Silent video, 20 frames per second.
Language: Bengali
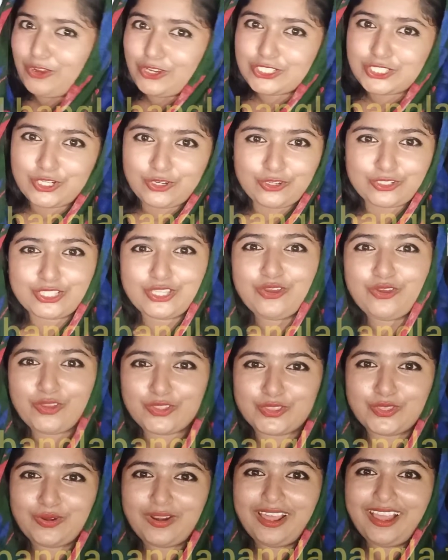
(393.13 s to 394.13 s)
কষ্ট করতে
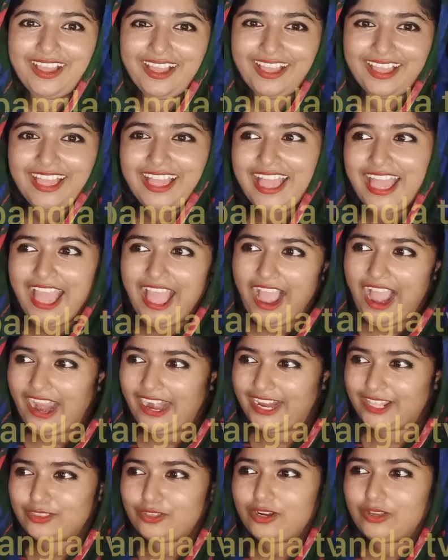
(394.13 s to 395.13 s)
হইতো না
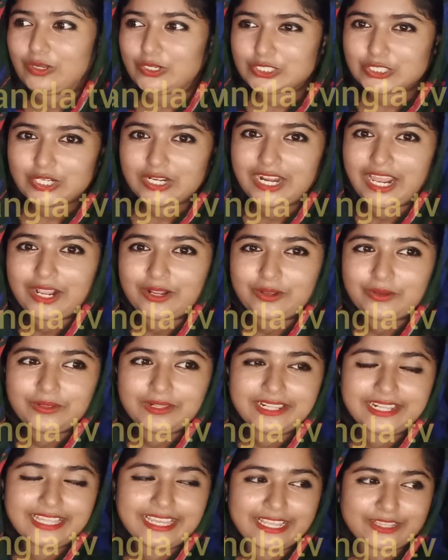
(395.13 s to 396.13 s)
আর এতটা কষ্ট না
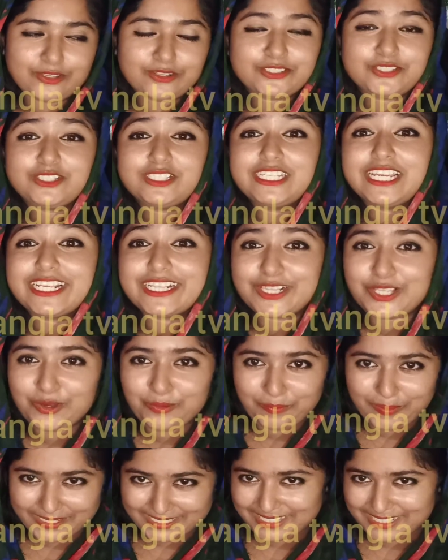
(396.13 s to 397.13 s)
করলে এত কিছু
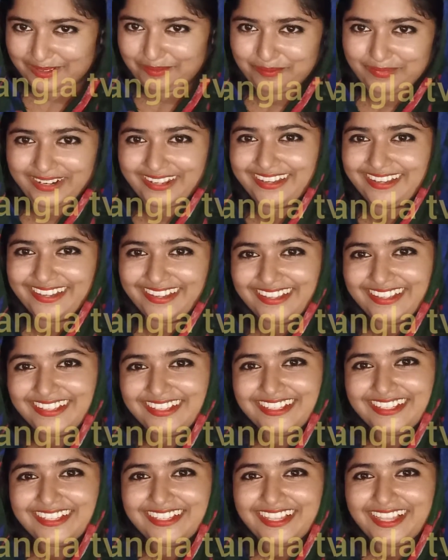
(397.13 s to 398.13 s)
শিখতেও পারতাম না
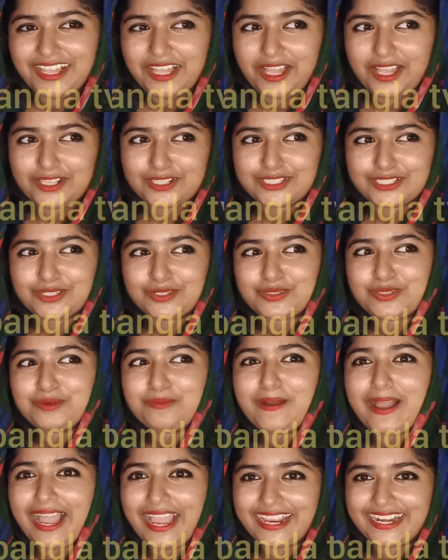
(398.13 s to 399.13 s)
যেহেতু
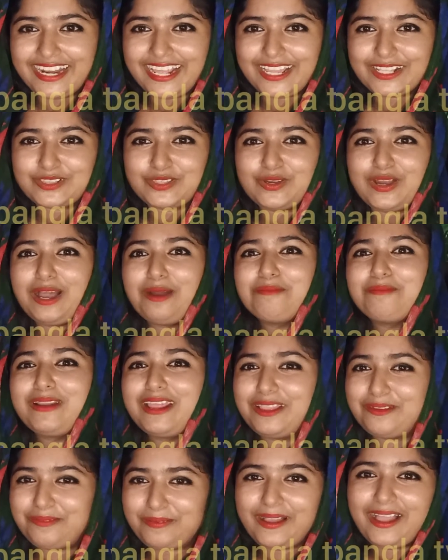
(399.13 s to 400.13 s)
ভাই নাই তো
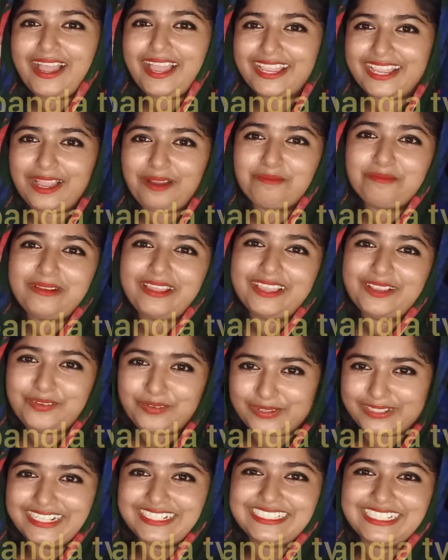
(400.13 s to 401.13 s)
আমরাই ভাই আমরাই
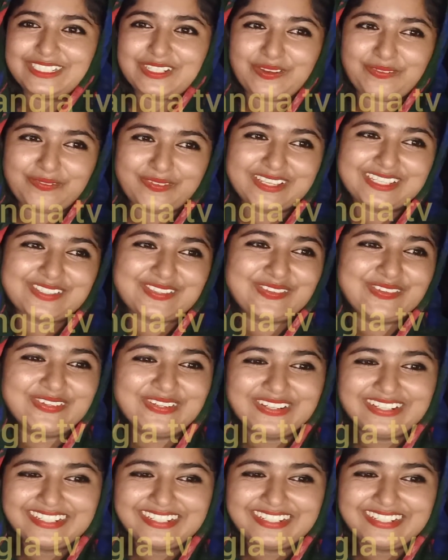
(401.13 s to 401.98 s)
করতেছি সব কিছু